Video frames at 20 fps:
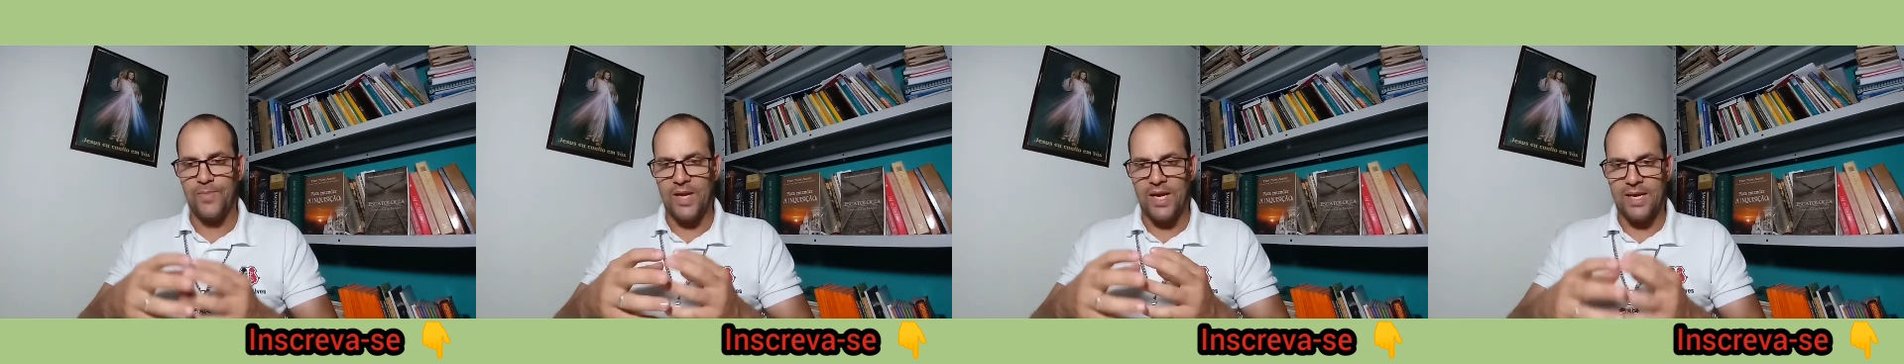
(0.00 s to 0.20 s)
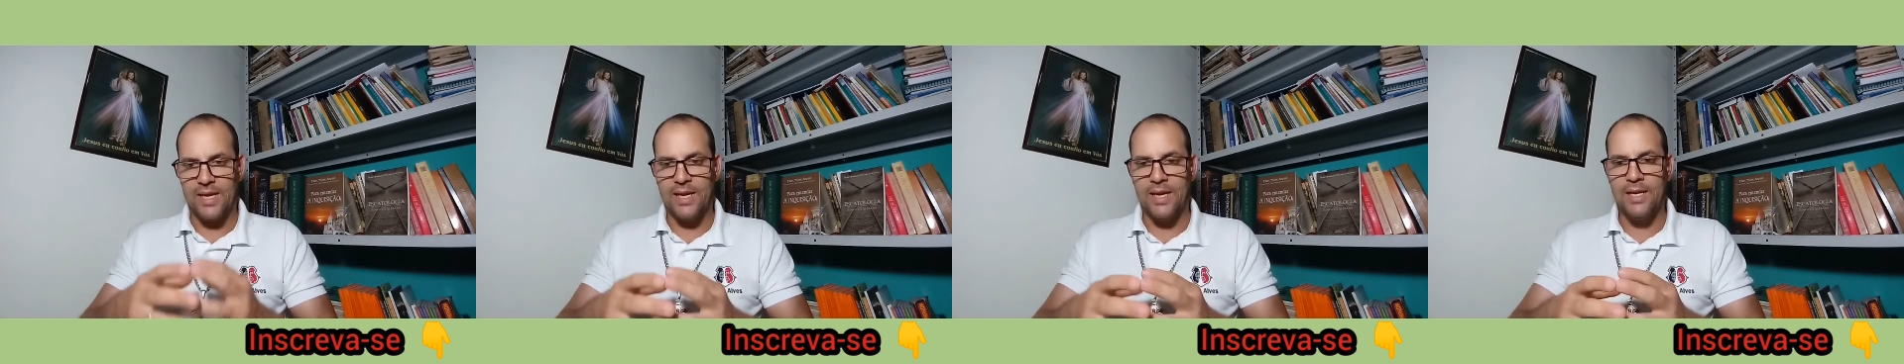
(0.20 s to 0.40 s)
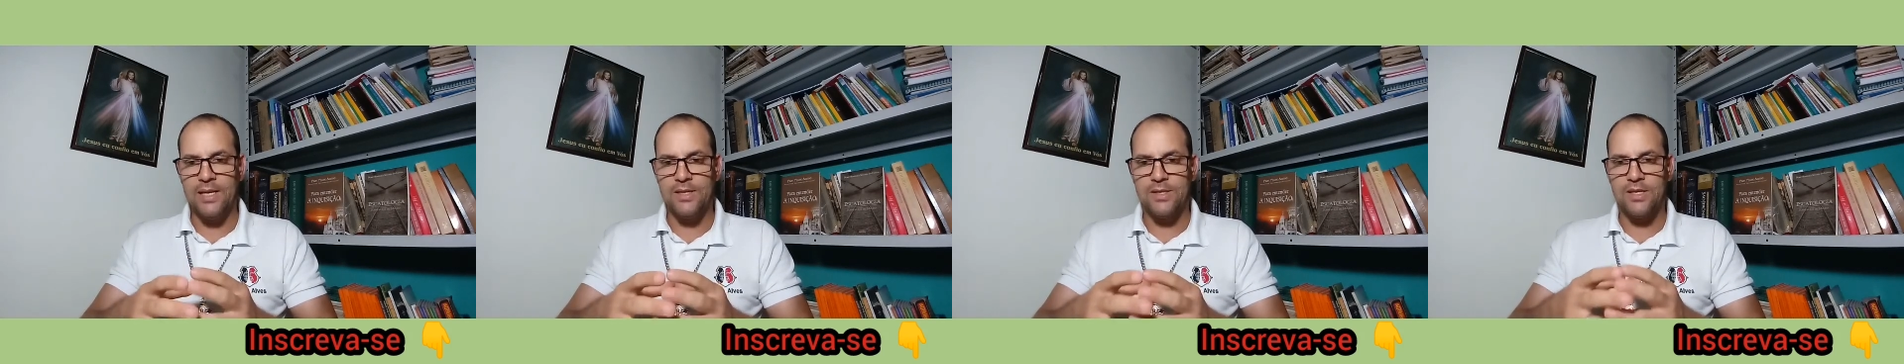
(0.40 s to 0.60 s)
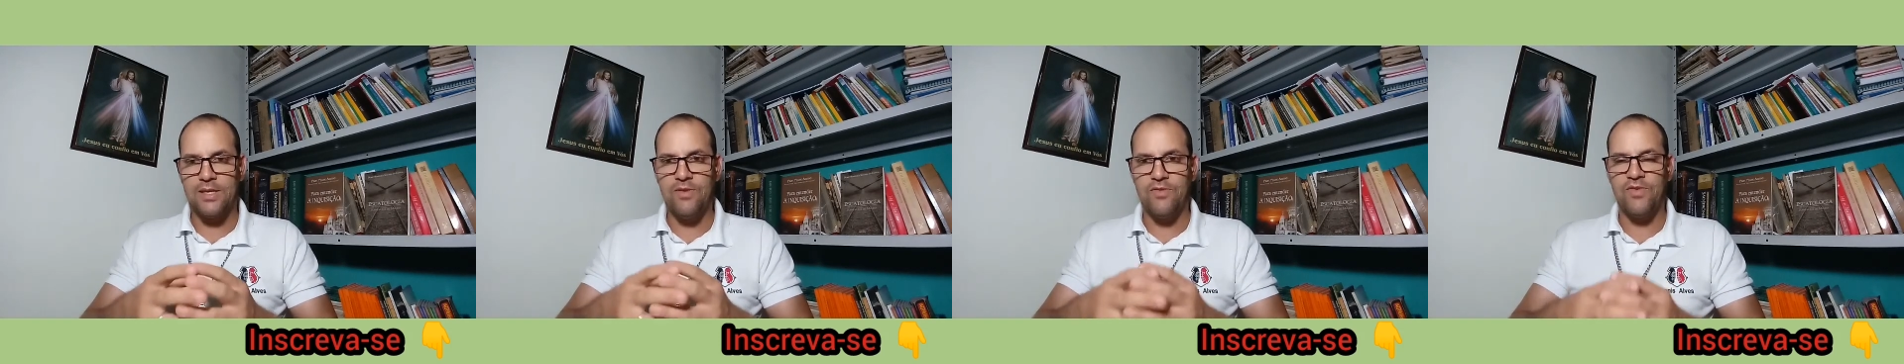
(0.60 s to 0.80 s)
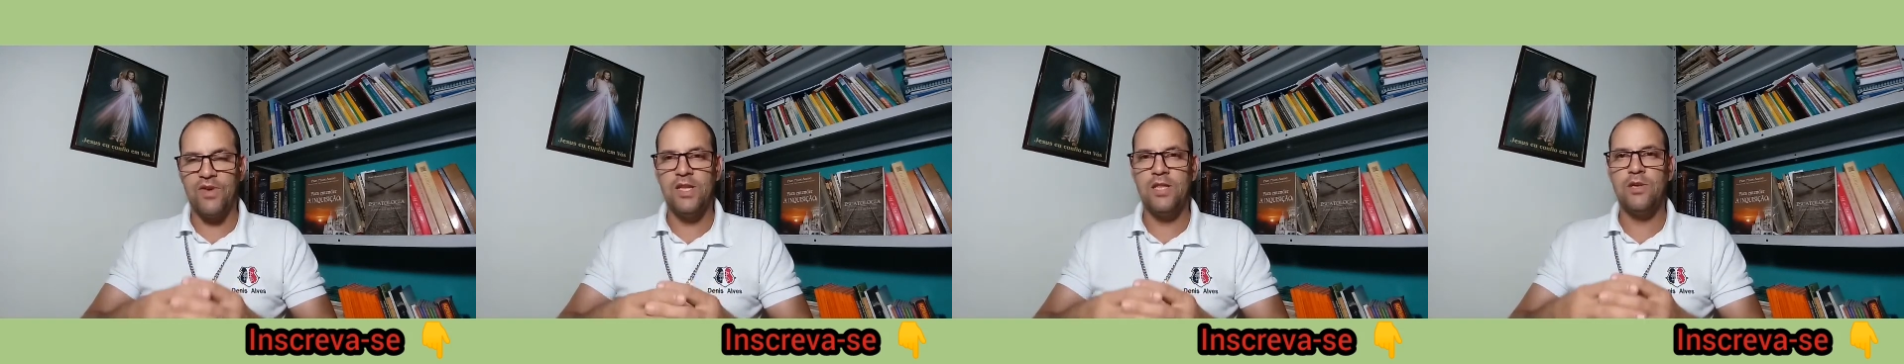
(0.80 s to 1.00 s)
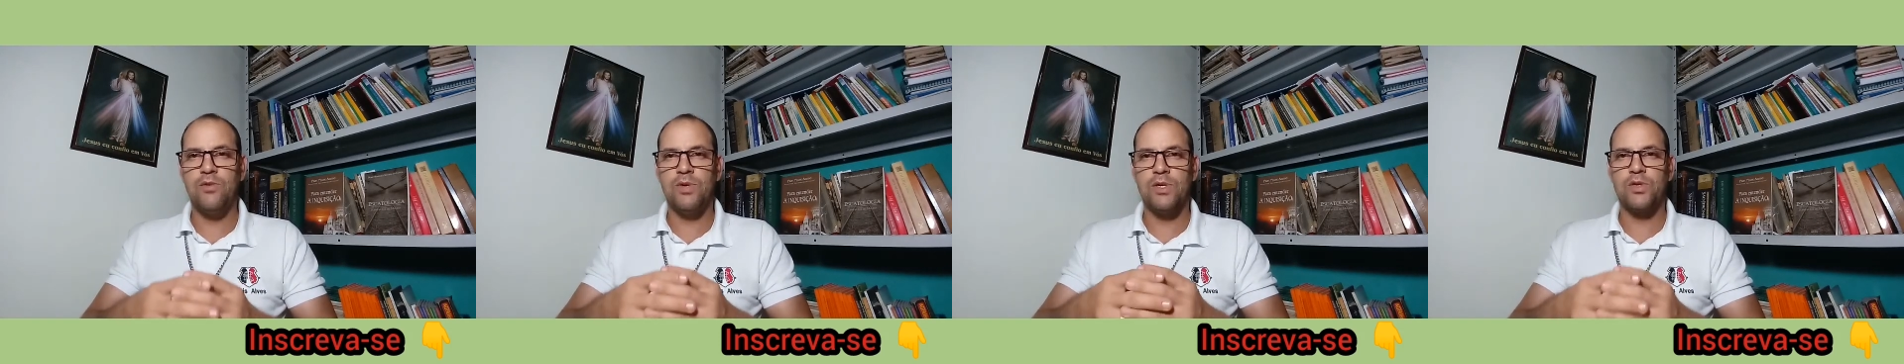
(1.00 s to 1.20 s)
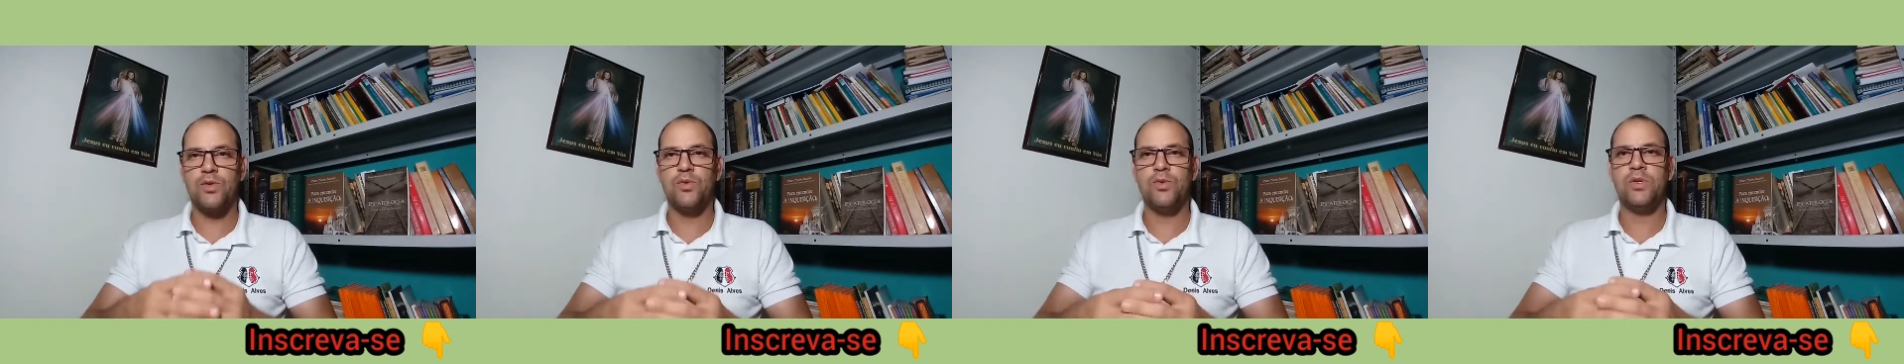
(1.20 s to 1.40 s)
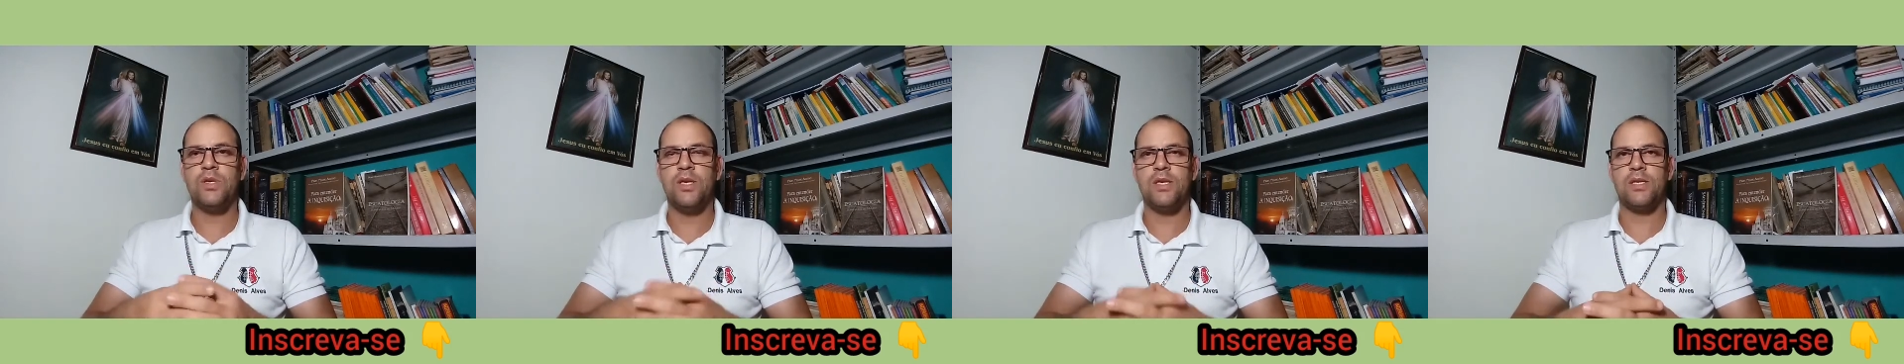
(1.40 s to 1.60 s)
aqueles que vêm de uma
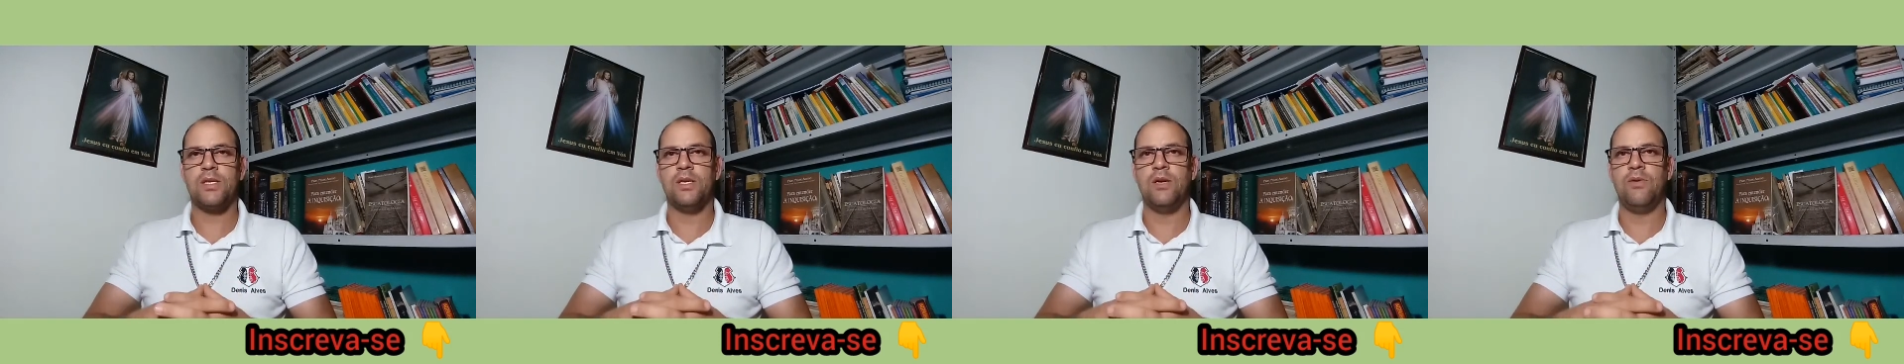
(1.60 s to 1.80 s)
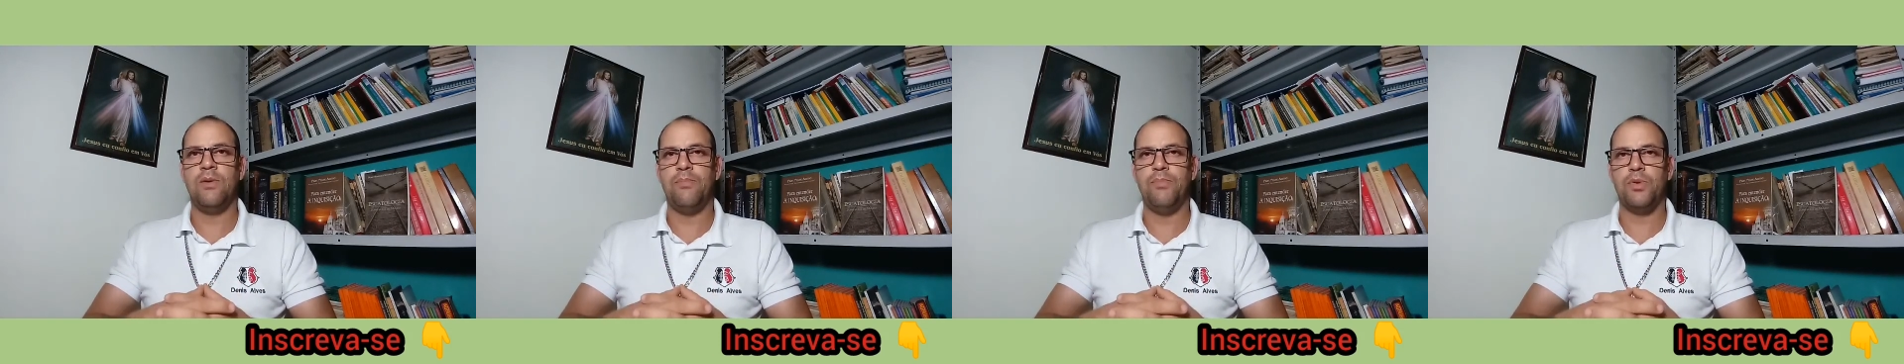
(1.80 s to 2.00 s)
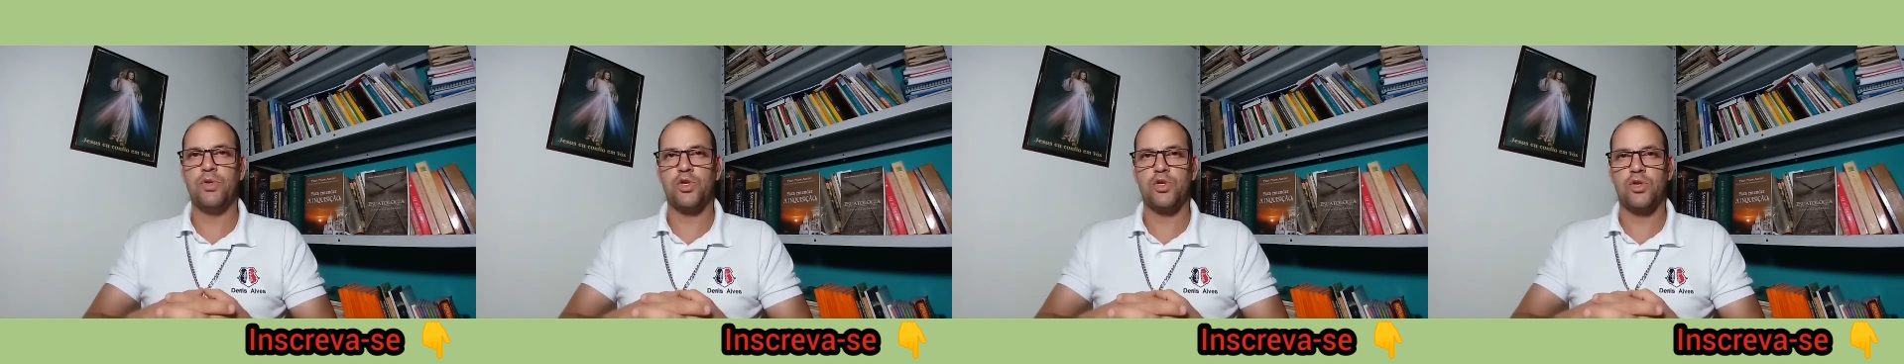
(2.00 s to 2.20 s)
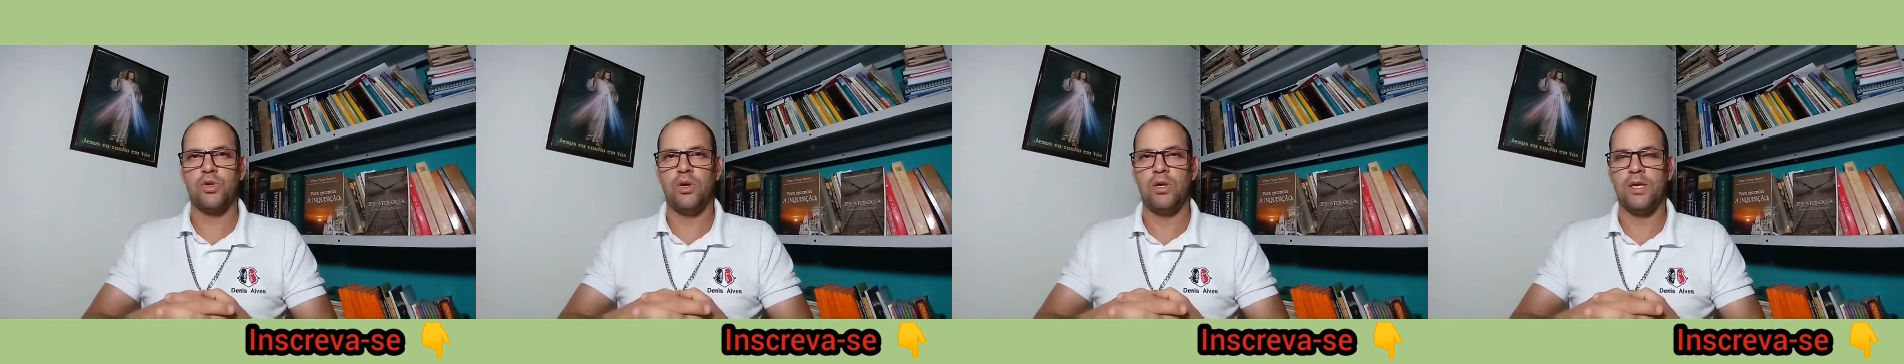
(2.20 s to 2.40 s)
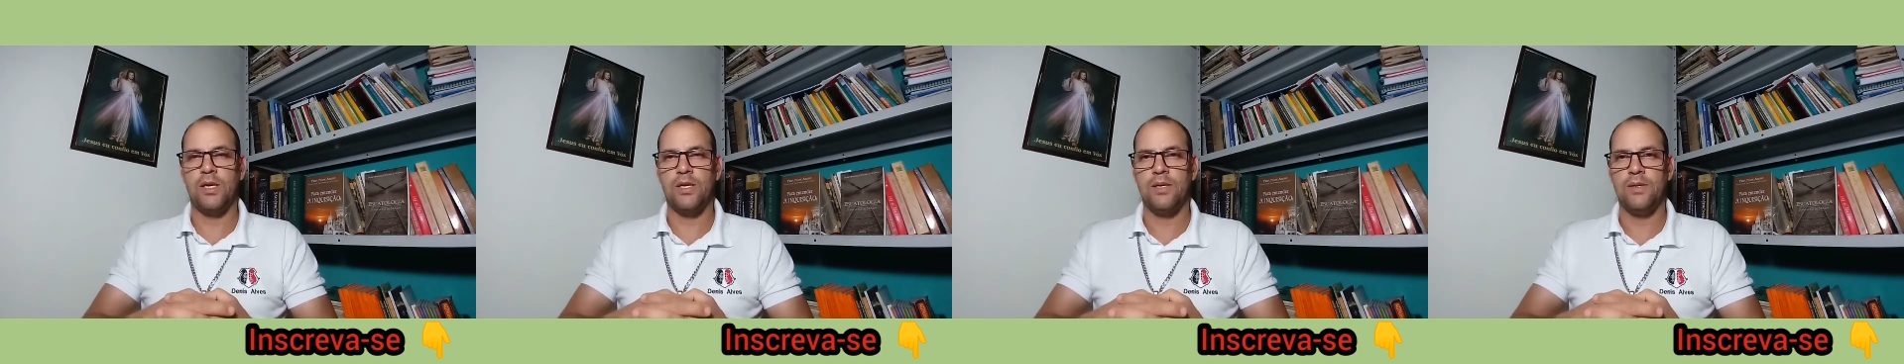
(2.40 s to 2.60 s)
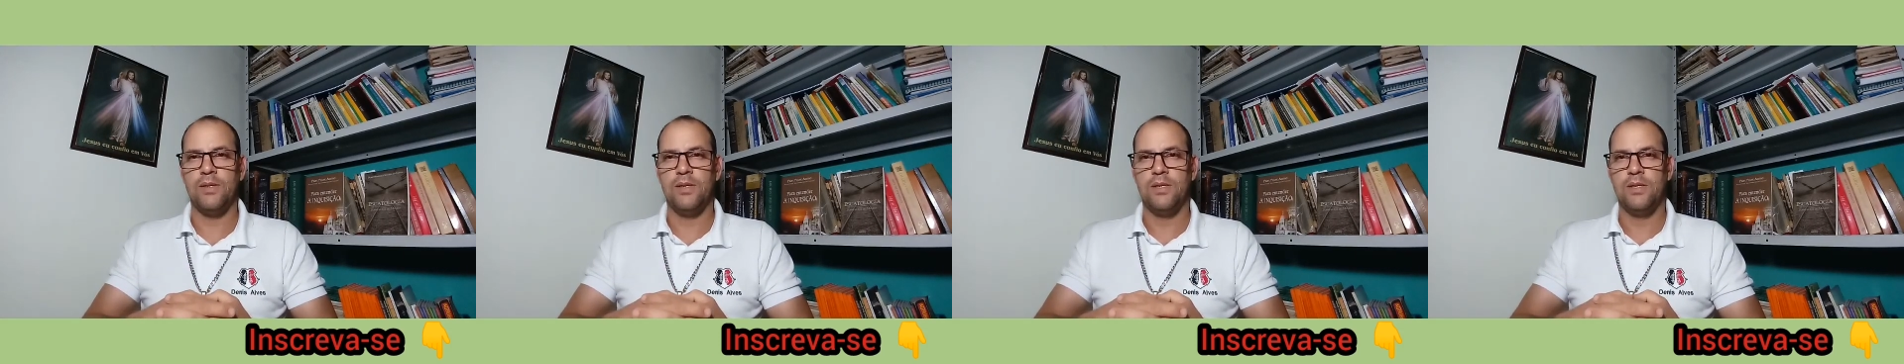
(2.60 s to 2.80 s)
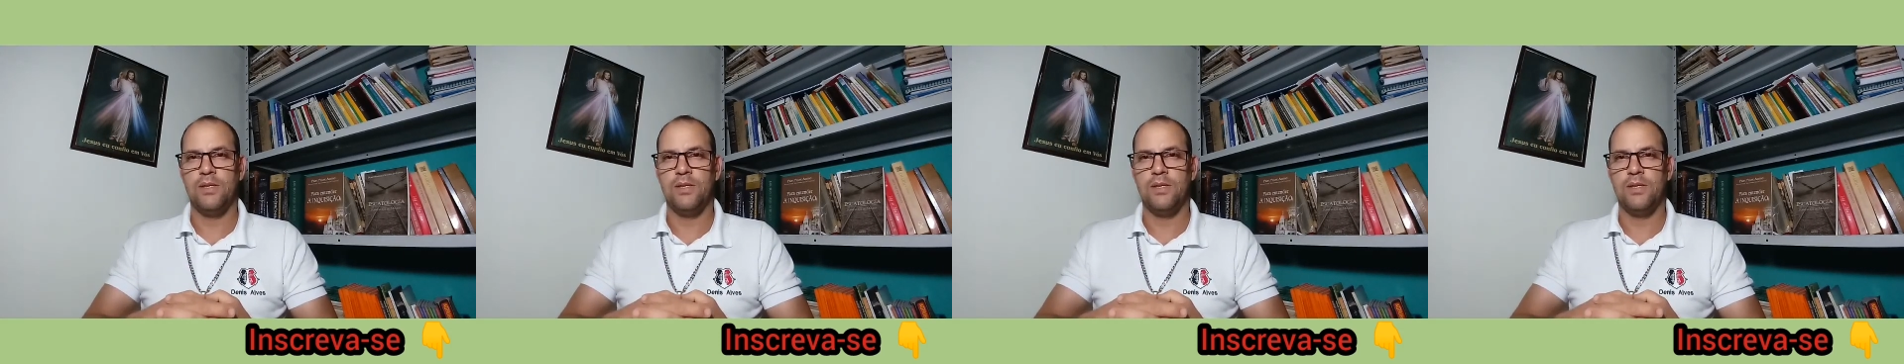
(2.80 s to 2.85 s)
sucessão apostólica.